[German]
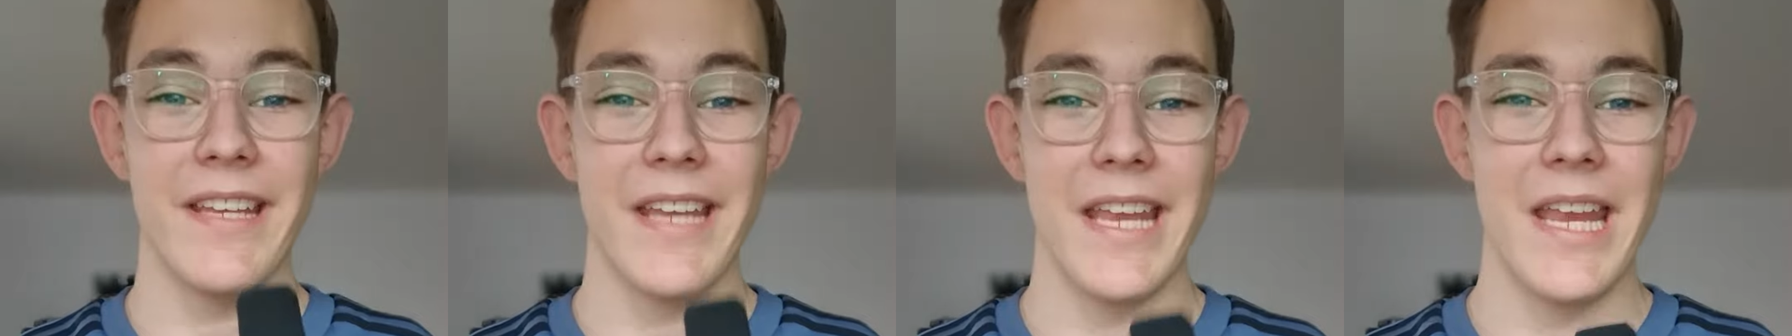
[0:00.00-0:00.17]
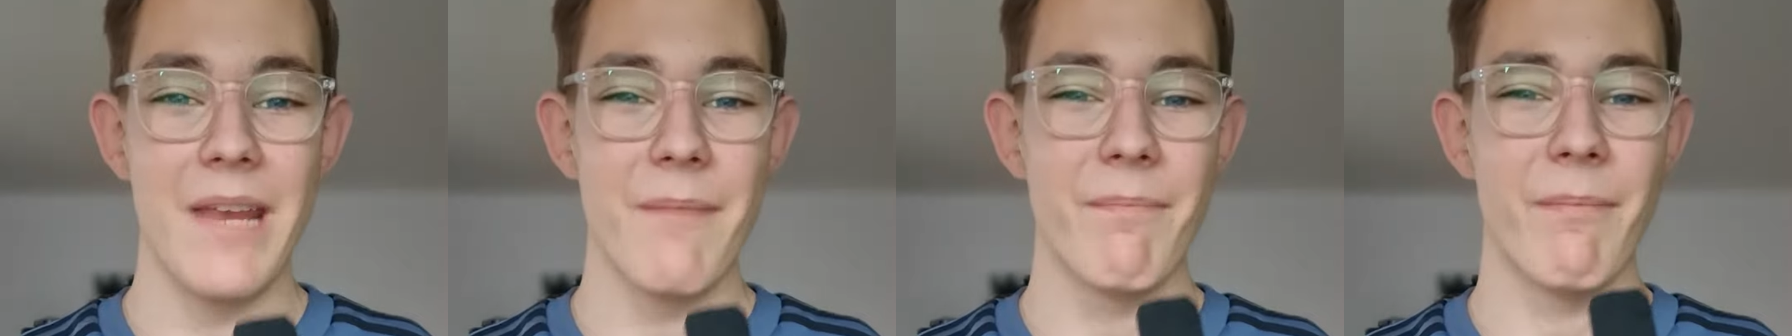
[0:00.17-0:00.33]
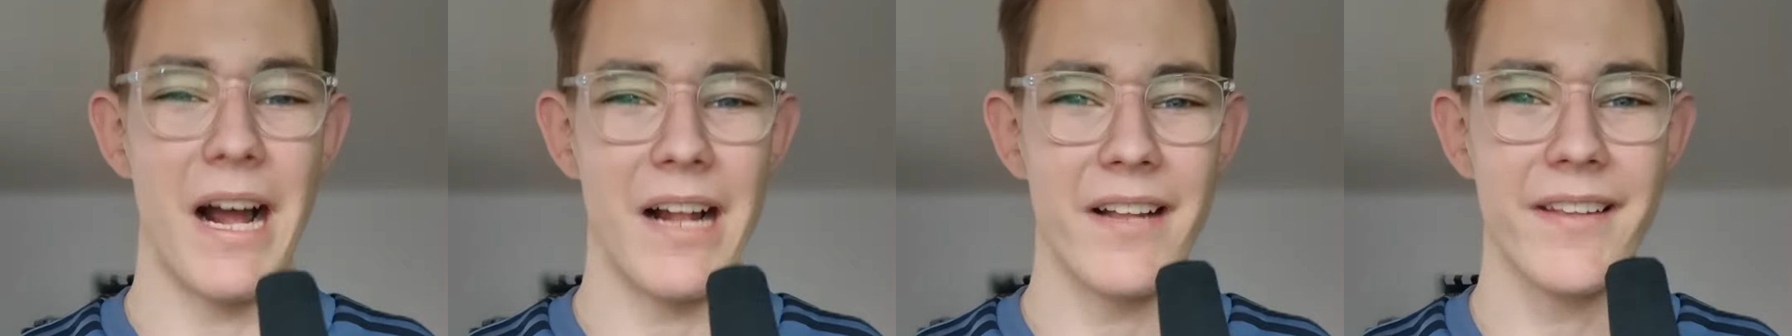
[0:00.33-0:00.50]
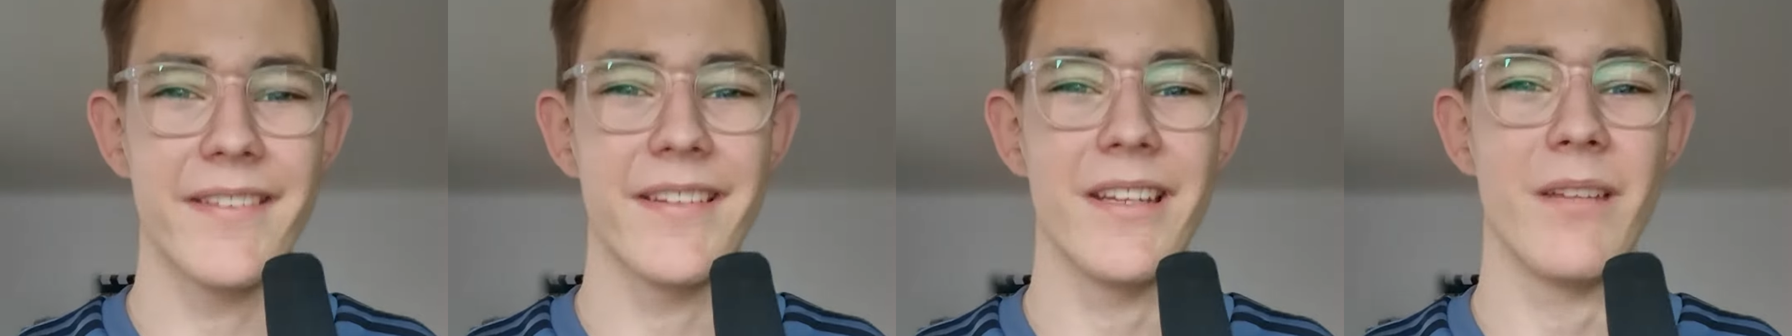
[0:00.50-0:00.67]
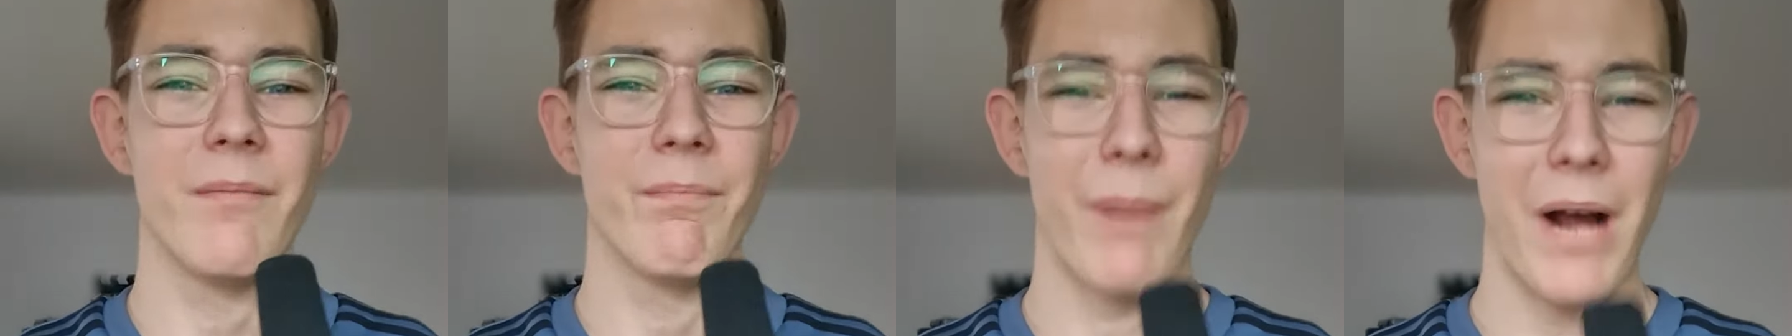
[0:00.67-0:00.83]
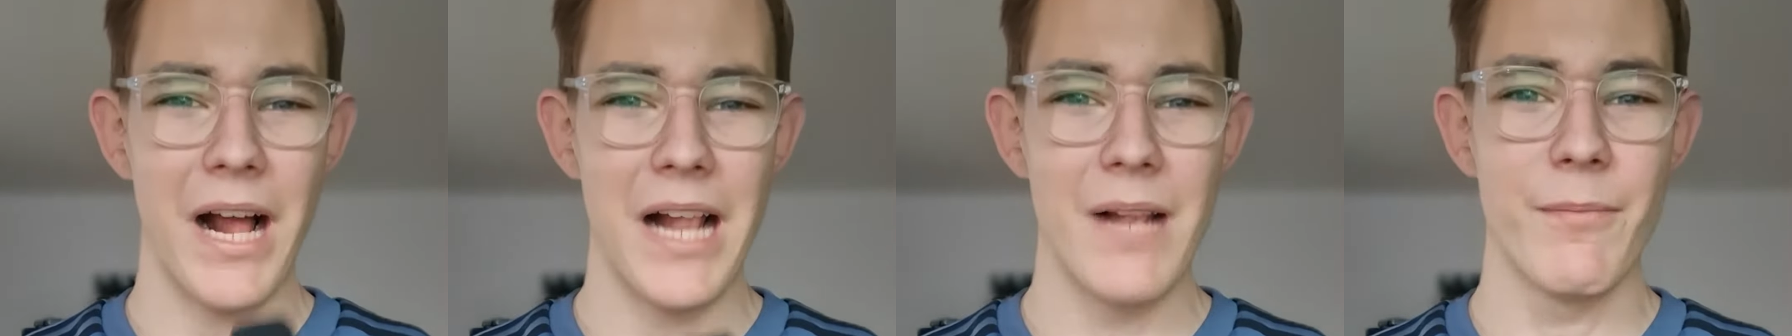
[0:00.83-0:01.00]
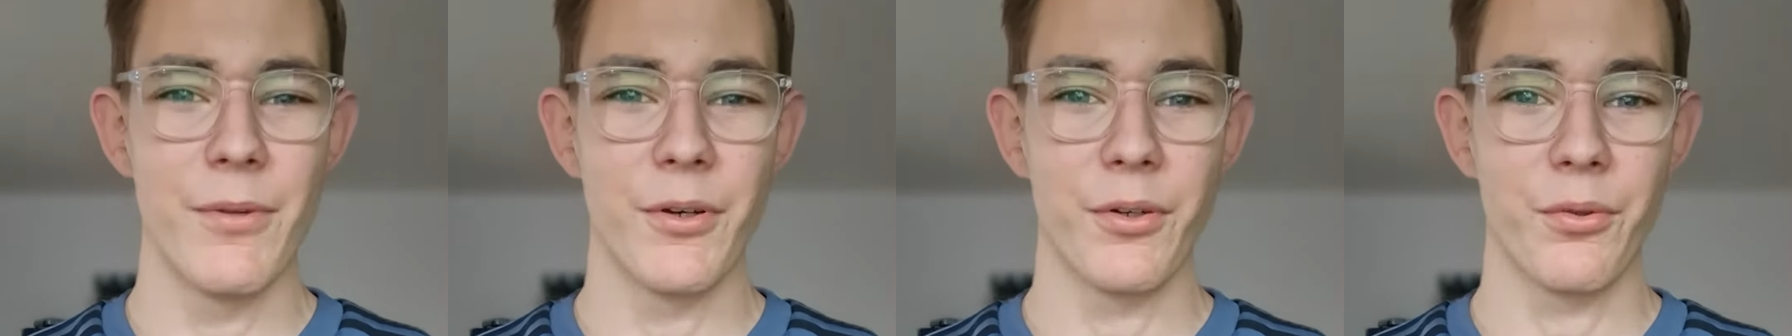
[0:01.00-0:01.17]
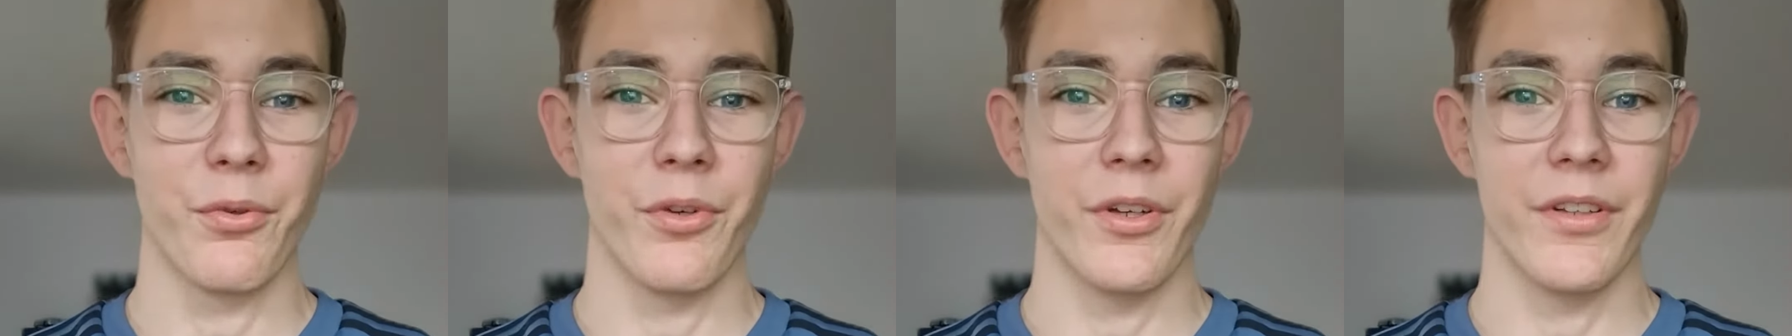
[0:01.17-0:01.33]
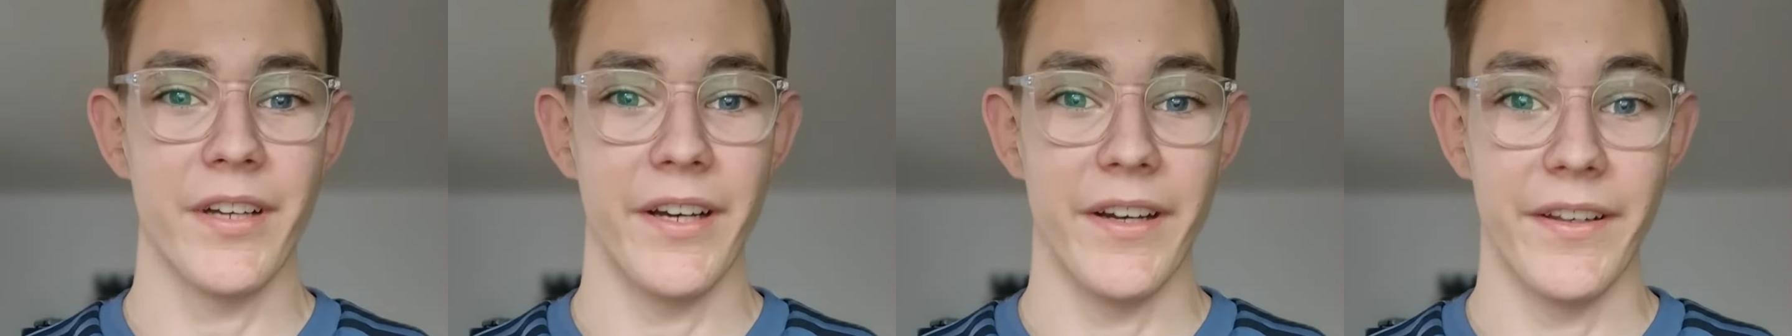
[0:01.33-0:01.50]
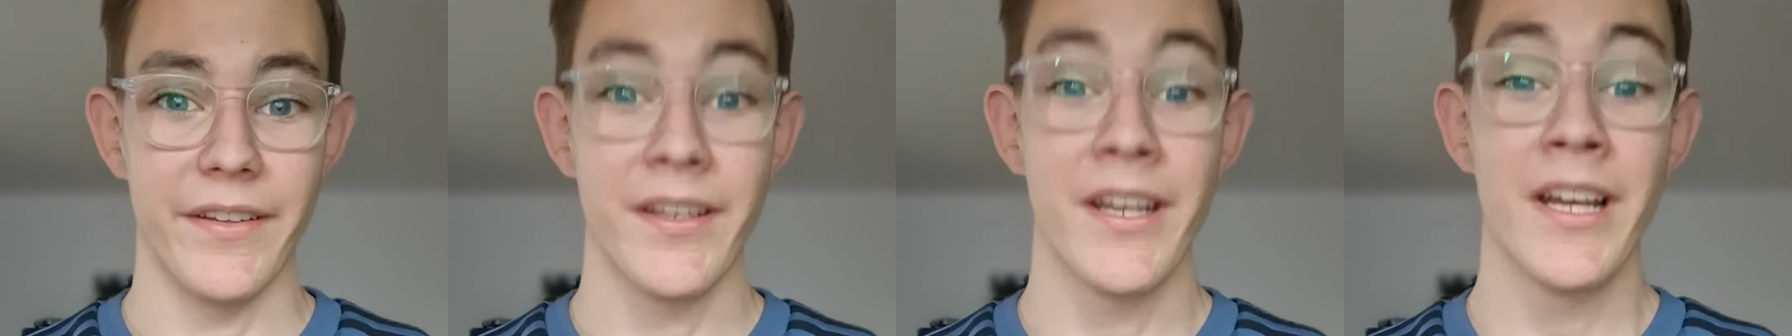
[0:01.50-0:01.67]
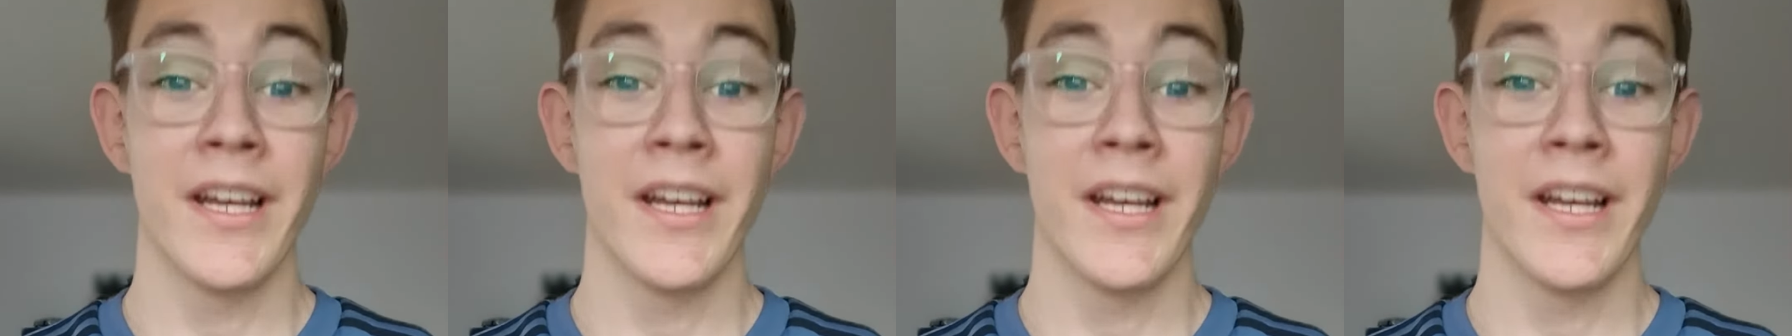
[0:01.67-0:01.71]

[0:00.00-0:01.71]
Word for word: jemals den Ball berührt hat.